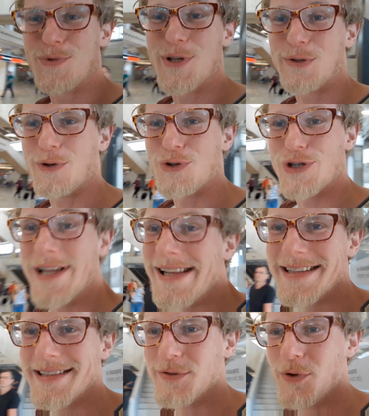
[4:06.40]
muss natürlich auch schnell
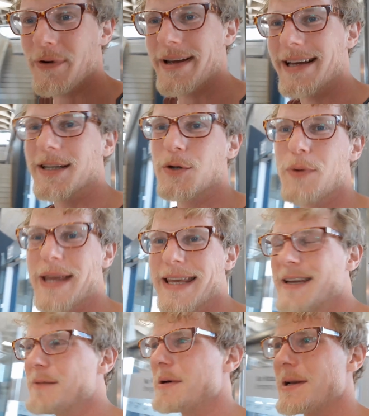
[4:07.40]
gehen, das ist natürlich auch eher ein Quickie,
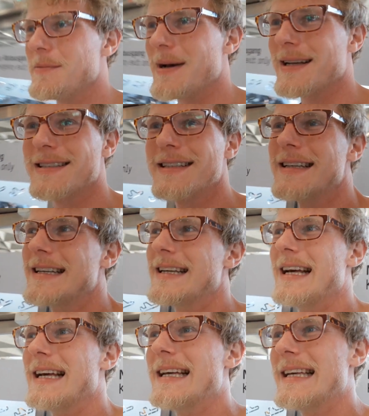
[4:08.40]
den man macht
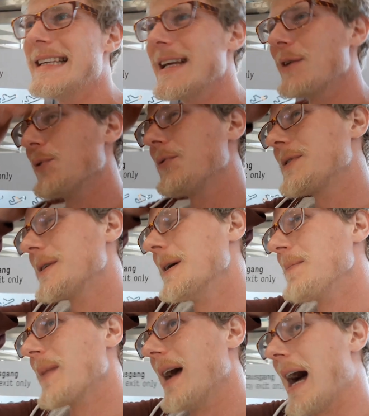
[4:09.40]
äh, in der Luft.
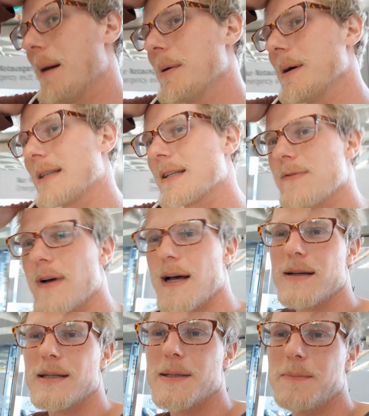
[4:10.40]
Aber das
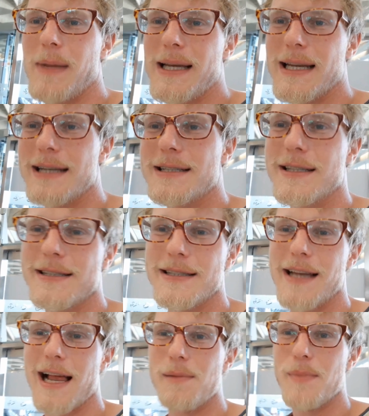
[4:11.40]
war äh, mein Eintritt in
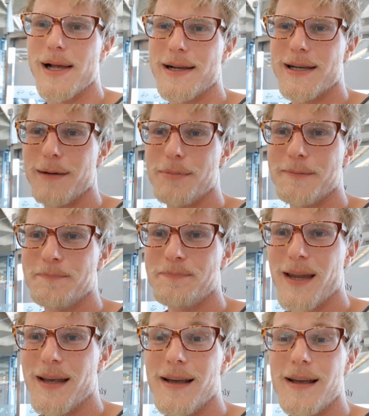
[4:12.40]
den Heilmeil Club.
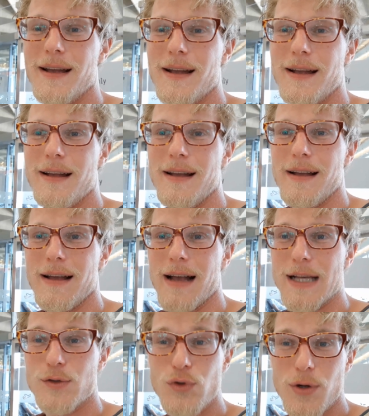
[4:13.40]

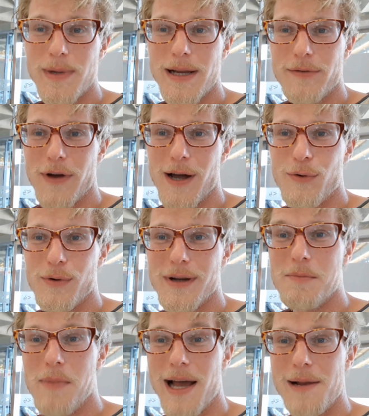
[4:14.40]
Hast du schon mal Erfahrungen
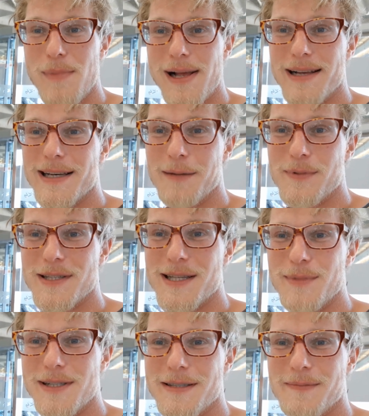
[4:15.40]
im Heilmeil Club
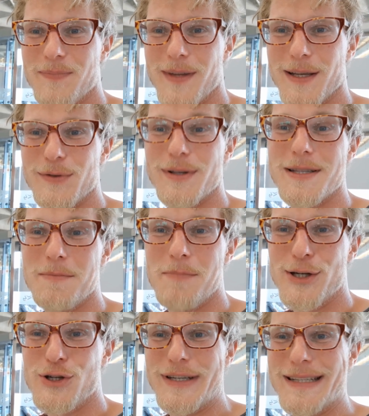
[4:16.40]
gesammelt? Also das sind
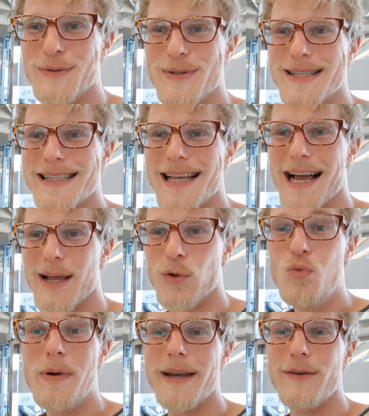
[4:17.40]
Menschen, die sozusagen
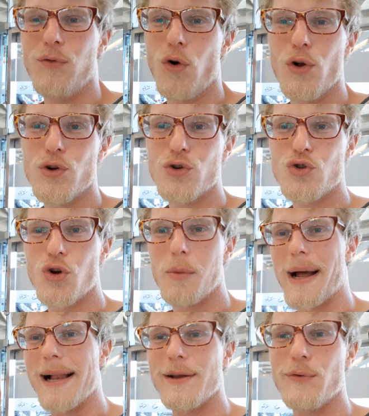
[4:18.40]
über den Wolken schon
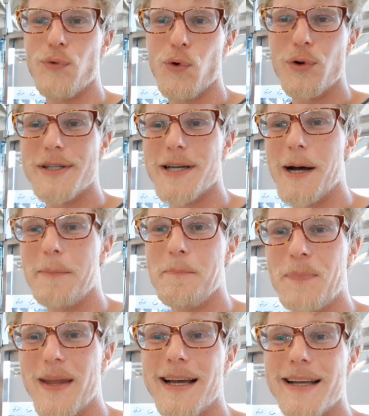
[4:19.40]
mal gevögelt haben.